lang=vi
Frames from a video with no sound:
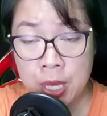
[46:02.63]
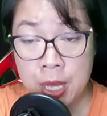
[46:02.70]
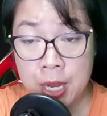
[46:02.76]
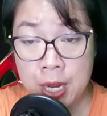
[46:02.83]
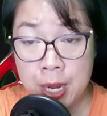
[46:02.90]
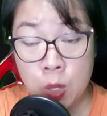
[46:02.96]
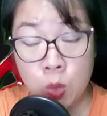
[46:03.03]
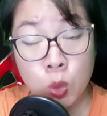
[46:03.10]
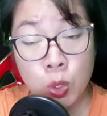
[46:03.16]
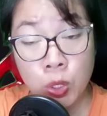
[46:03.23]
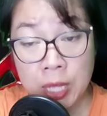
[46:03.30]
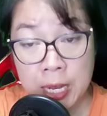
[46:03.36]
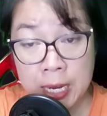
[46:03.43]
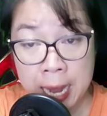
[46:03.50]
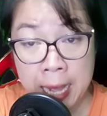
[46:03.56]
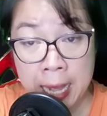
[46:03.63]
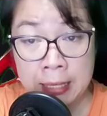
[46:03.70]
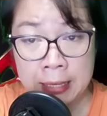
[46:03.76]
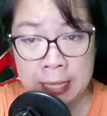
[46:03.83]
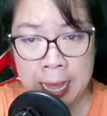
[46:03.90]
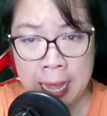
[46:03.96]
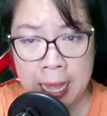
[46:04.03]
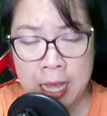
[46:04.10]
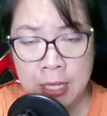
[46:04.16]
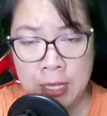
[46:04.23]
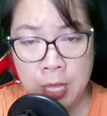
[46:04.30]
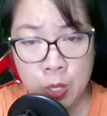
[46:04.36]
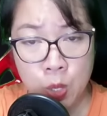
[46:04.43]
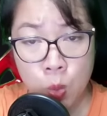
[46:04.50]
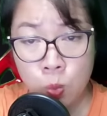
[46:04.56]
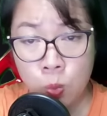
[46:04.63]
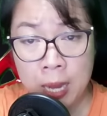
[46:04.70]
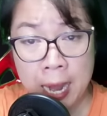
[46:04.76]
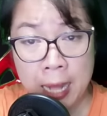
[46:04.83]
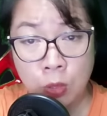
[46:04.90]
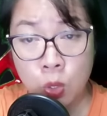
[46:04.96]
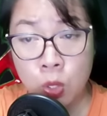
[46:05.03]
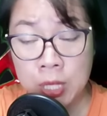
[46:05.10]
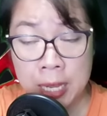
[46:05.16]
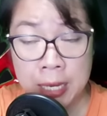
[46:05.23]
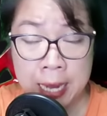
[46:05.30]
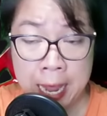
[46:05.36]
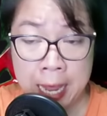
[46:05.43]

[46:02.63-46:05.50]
Nếu tôi tin anh ta thì đúng là tôi thật hèn